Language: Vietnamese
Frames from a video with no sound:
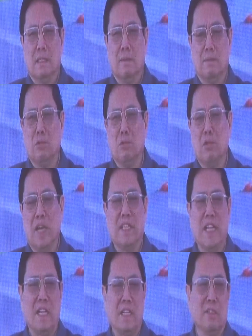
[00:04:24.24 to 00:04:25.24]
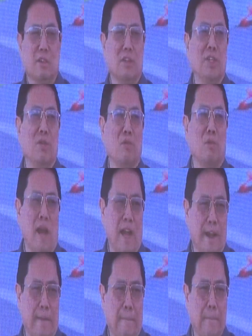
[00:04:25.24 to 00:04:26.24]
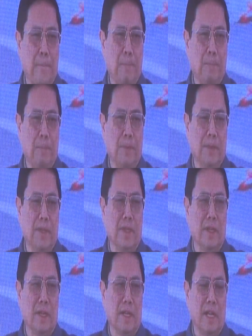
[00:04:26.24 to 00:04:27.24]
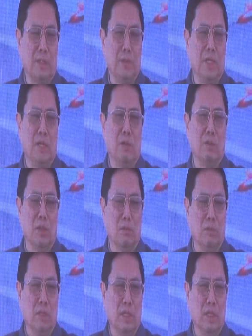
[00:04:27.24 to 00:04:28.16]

Tập trung khai thác cho có hiệu quả, nhất là các tuyến cao tốc,